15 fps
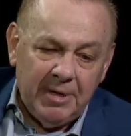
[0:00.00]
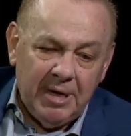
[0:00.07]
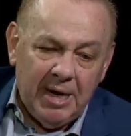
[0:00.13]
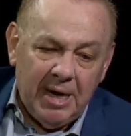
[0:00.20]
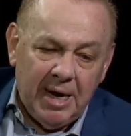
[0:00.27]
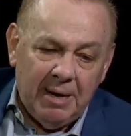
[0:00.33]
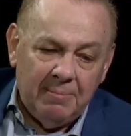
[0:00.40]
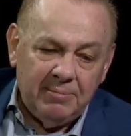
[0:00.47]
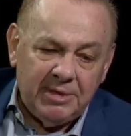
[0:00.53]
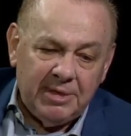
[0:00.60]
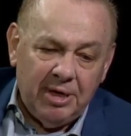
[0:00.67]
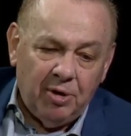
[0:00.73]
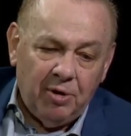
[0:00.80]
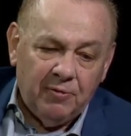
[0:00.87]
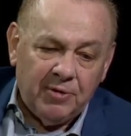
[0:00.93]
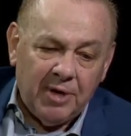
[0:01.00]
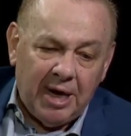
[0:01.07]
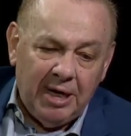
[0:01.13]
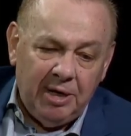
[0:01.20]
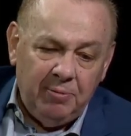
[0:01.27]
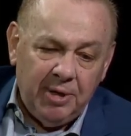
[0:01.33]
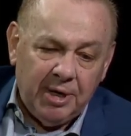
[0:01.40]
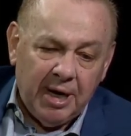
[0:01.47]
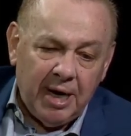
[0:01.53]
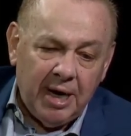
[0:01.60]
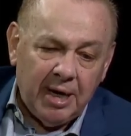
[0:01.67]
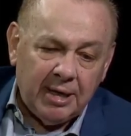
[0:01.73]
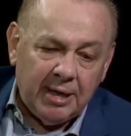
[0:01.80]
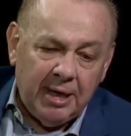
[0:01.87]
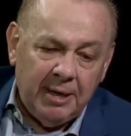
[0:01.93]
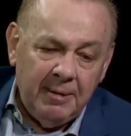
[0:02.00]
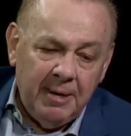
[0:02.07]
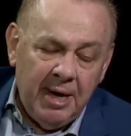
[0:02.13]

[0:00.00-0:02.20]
haben sehr oft Alibi-Charakter.